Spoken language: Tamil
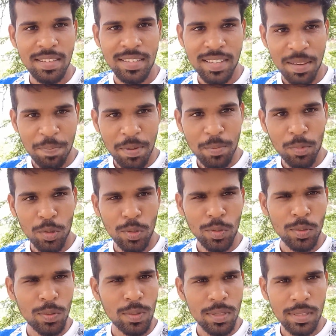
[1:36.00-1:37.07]
ஜிபி முத்து
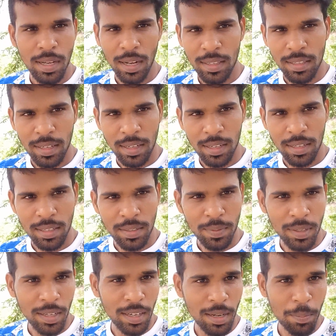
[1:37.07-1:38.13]
சாதனா
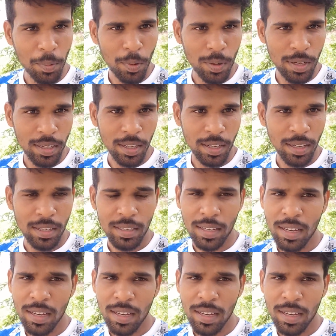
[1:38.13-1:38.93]
இவங்களெல்லாம் போட்டிருக்காங்க